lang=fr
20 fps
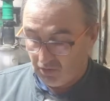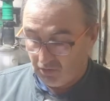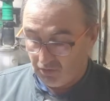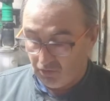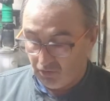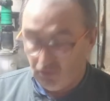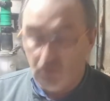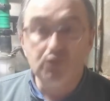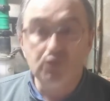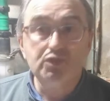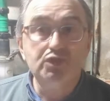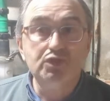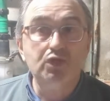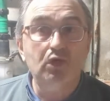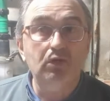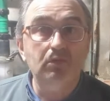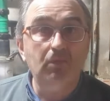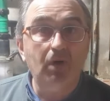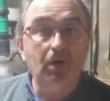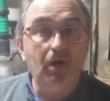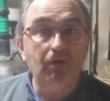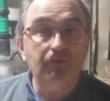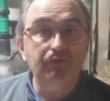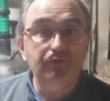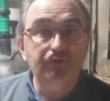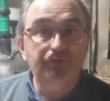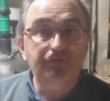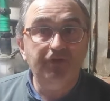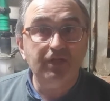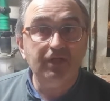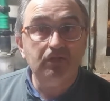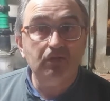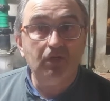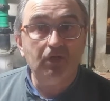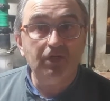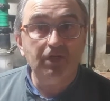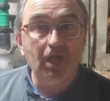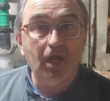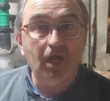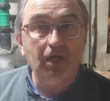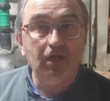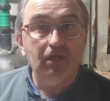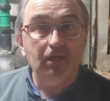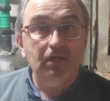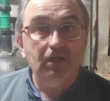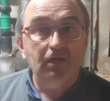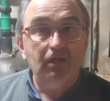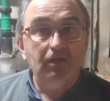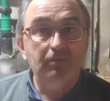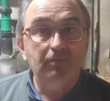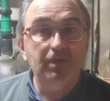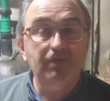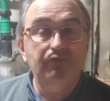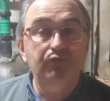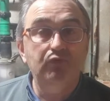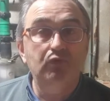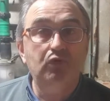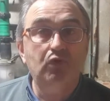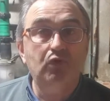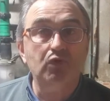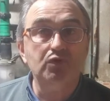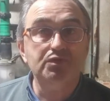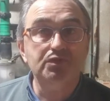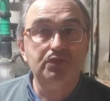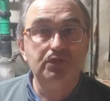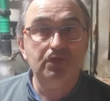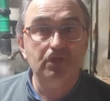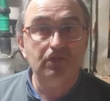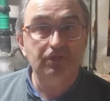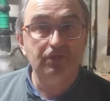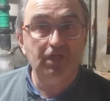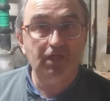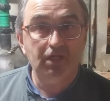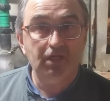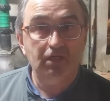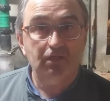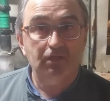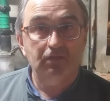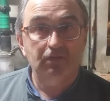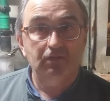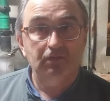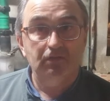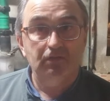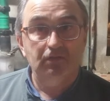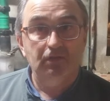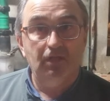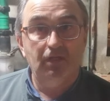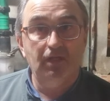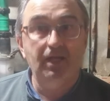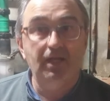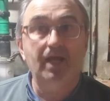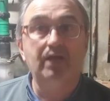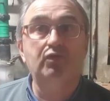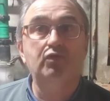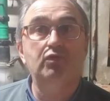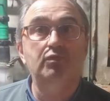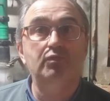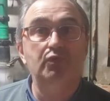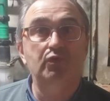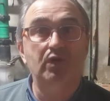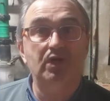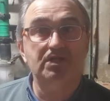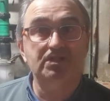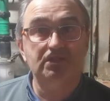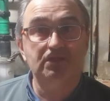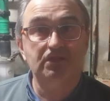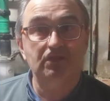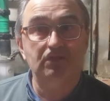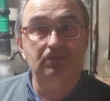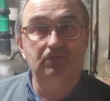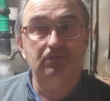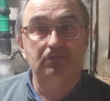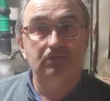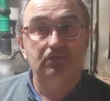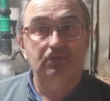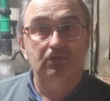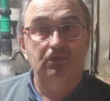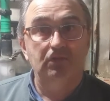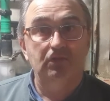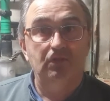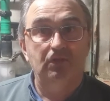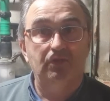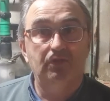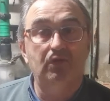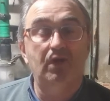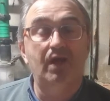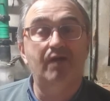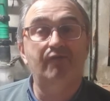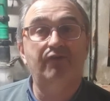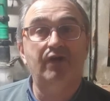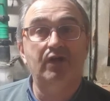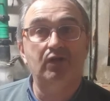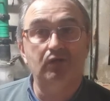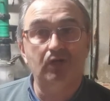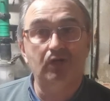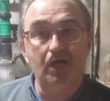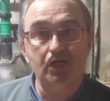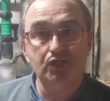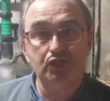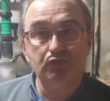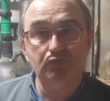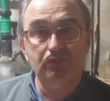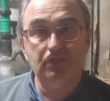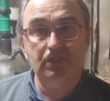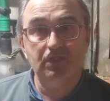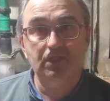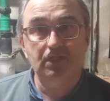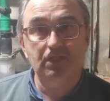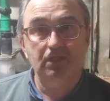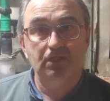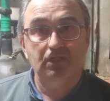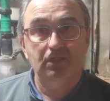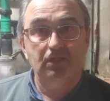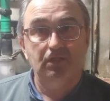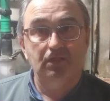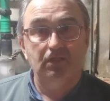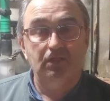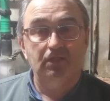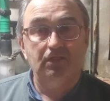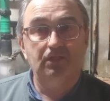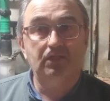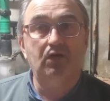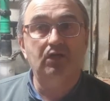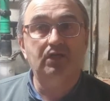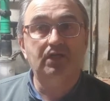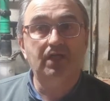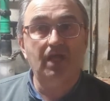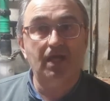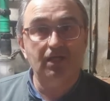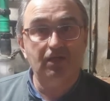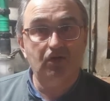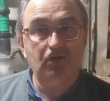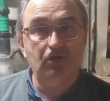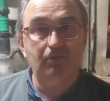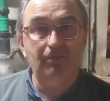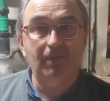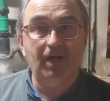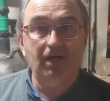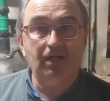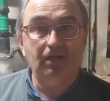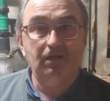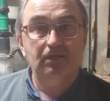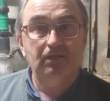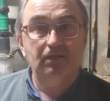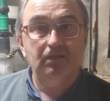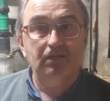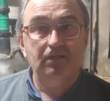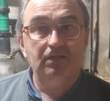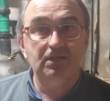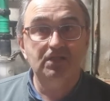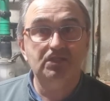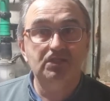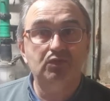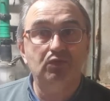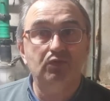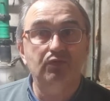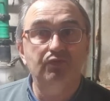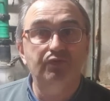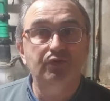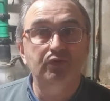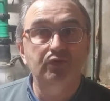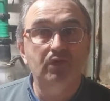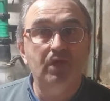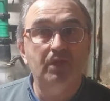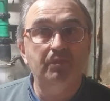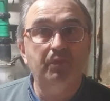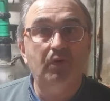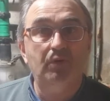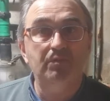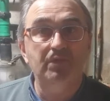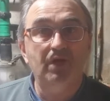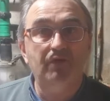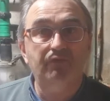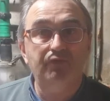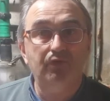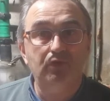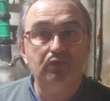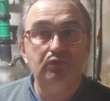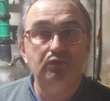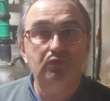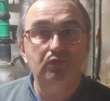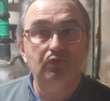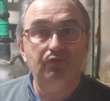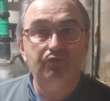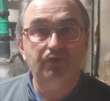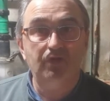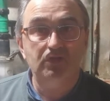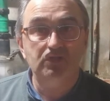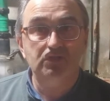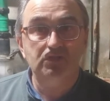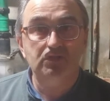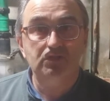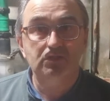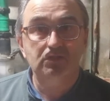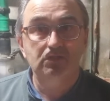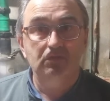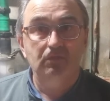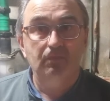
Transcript: Non seulement vous faites rien, mais vous cautionnez l'accumulation de la valeur ajoutée dans quelques mains qui sont devenues les premières fortunes de France.